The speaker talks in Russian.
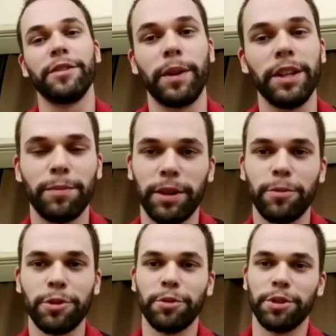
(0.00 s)
Да, в принципе,
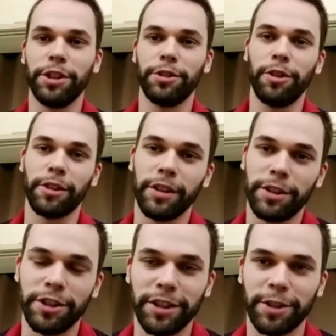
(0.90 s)
потому что уже не
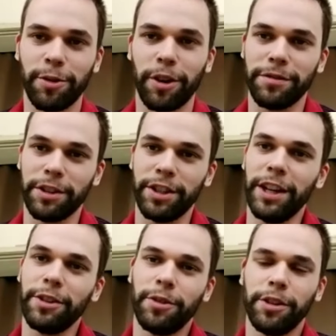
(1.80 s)
только чистая скорость
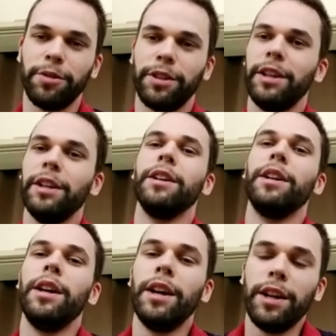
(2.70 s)
важна, но и другие
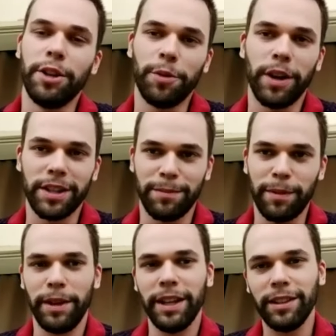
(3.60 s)
нюансы,
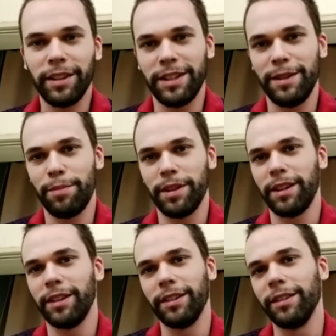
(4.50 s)
моменты,
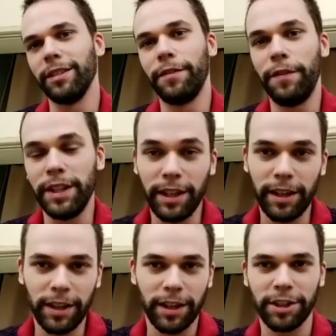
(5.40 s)
типа
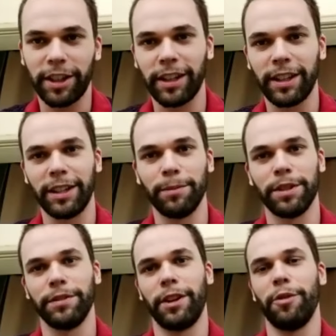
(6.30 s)
физики даже, когда там
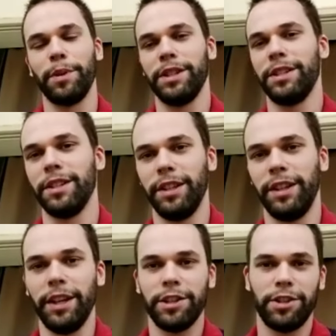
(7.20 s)
со второй позиции ты
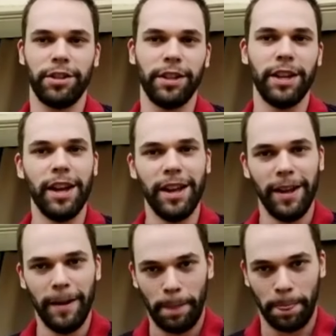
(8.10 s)
едешь, ты
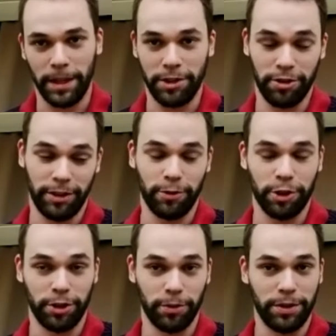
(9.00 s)
за счет того,
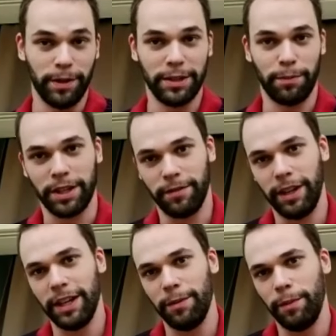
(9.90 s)
что у тебя
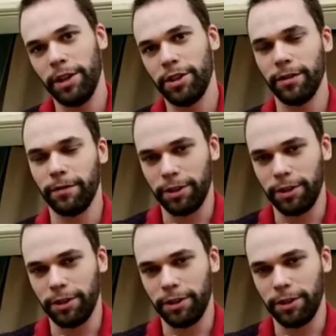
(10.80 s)
сопротивление меньше, ты